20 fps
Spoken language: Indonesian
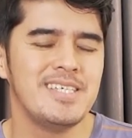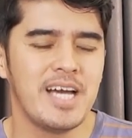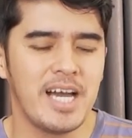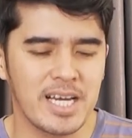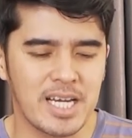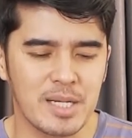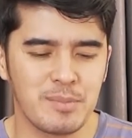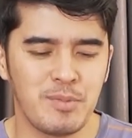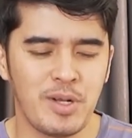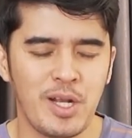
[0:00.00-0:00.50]

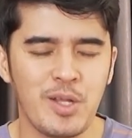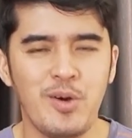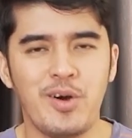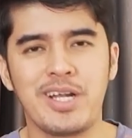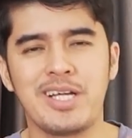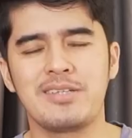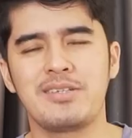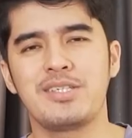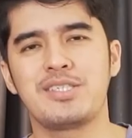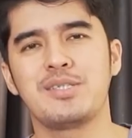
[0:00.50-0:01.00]
Agar melalui
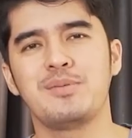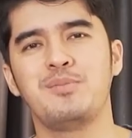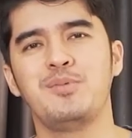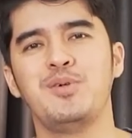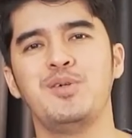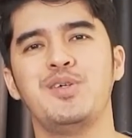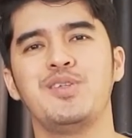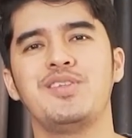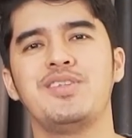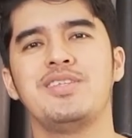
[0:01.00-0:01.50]
orang
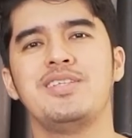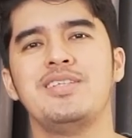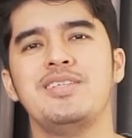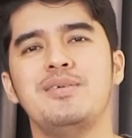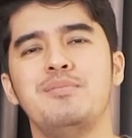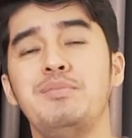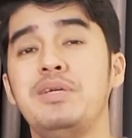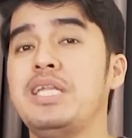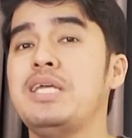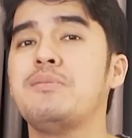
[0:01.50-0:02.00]
tersebut,
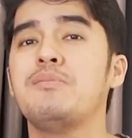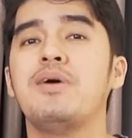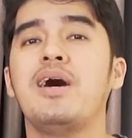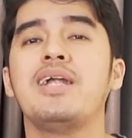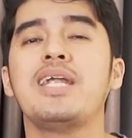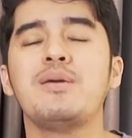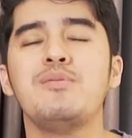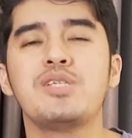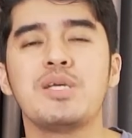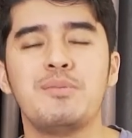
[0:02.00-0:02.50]

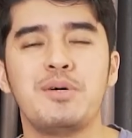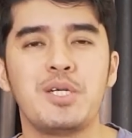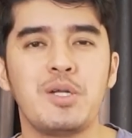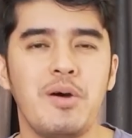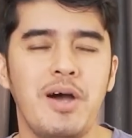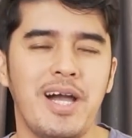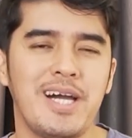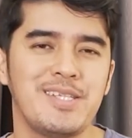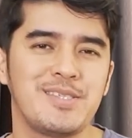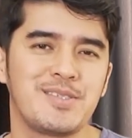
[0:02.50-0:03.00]
minimal dia bisa
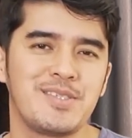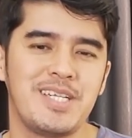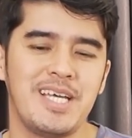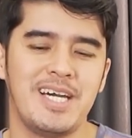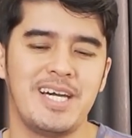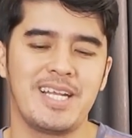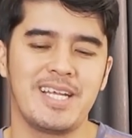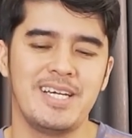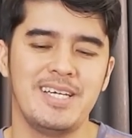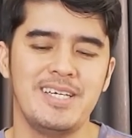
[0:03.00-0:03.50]
mendoakan
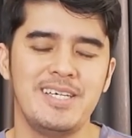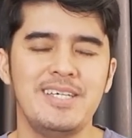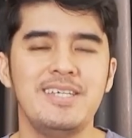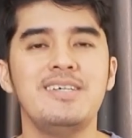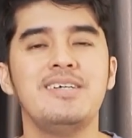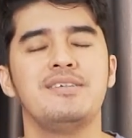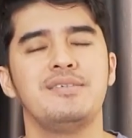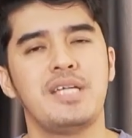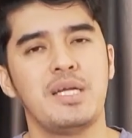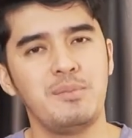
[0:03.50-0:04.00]
saudara.
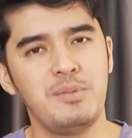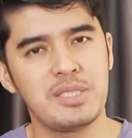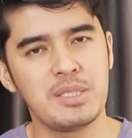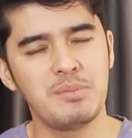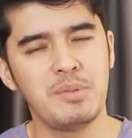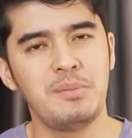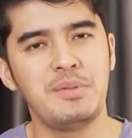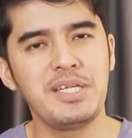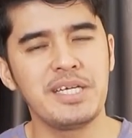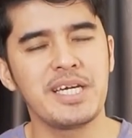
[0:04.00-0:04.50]
Dan bisa
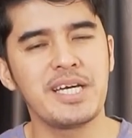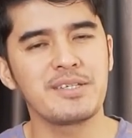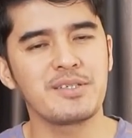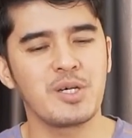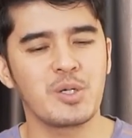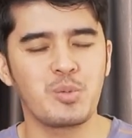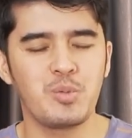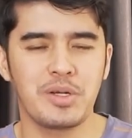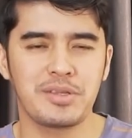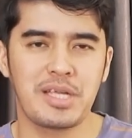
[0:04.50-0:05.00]
memberikan
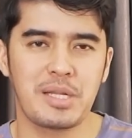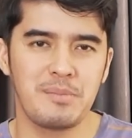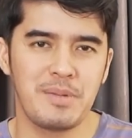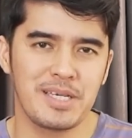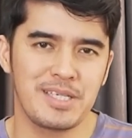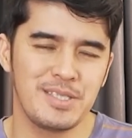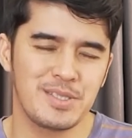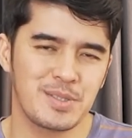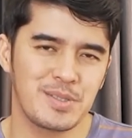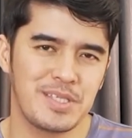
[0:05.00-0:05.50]
kekuatan
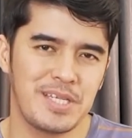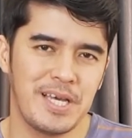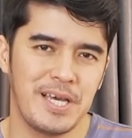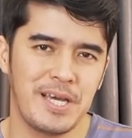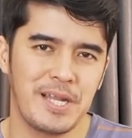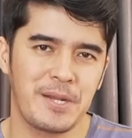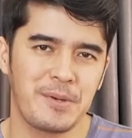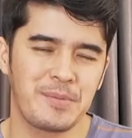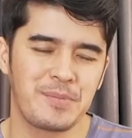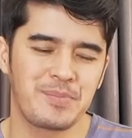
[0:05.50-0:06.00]
bagi
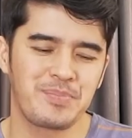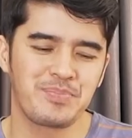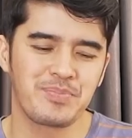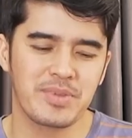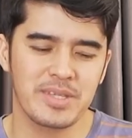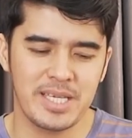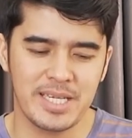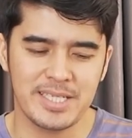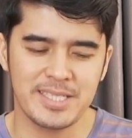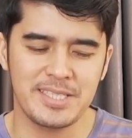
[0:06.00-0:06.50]
saudara.
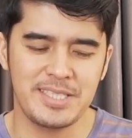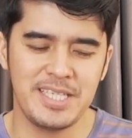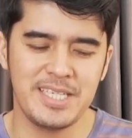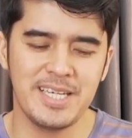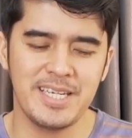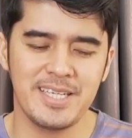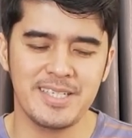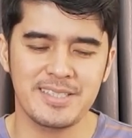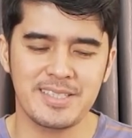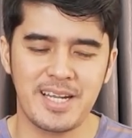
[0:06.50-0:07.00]
Yang
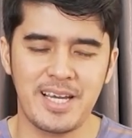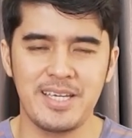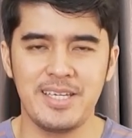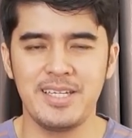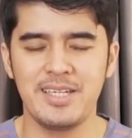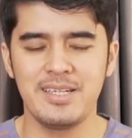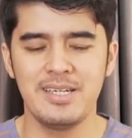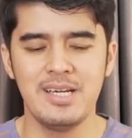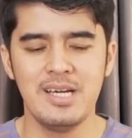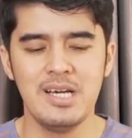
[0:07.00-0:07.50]
ketiga, yang
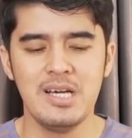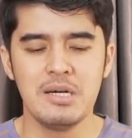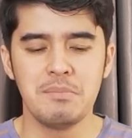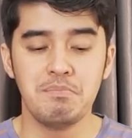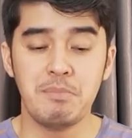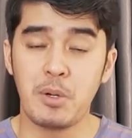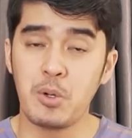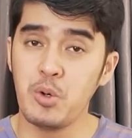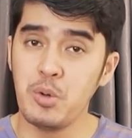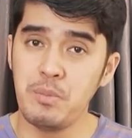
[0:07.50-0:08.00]
terakhir,
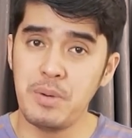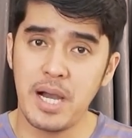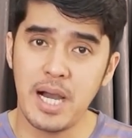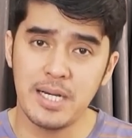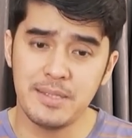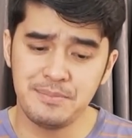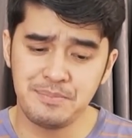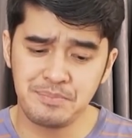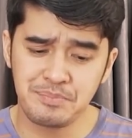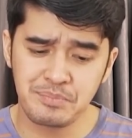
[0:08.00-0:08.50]

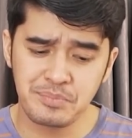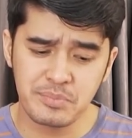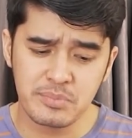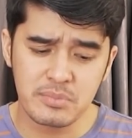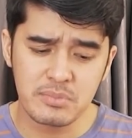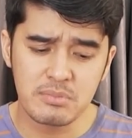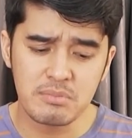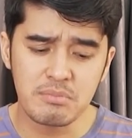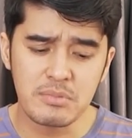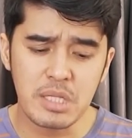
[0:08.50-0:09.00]
mengubah
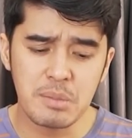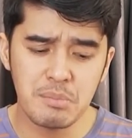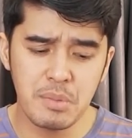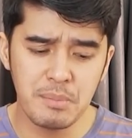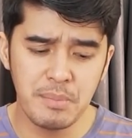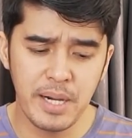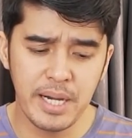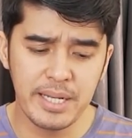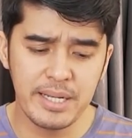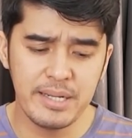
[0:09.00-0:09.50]

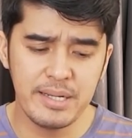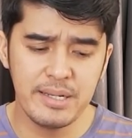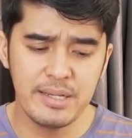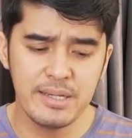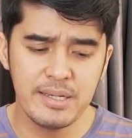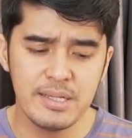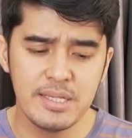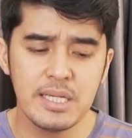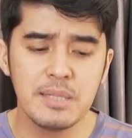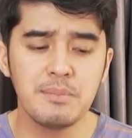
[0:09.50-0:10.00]
beban
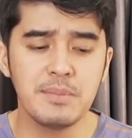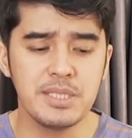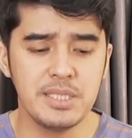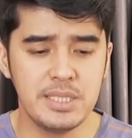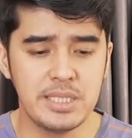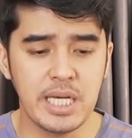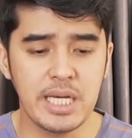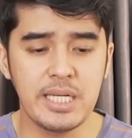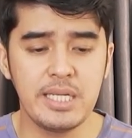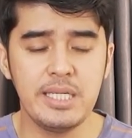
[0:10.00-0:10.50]

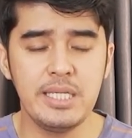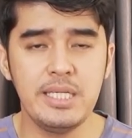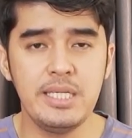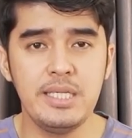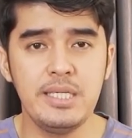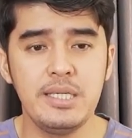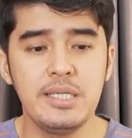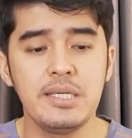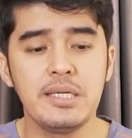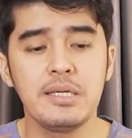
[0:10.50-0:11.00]

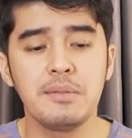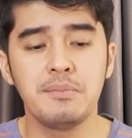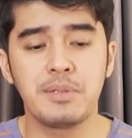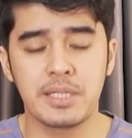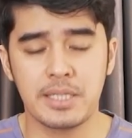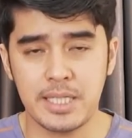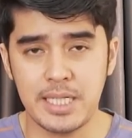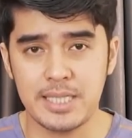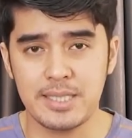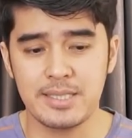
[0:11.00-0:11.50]
menjadi
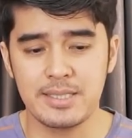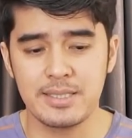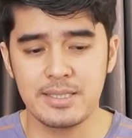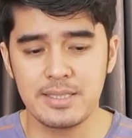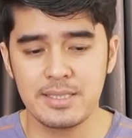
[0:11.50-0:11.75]
berkat.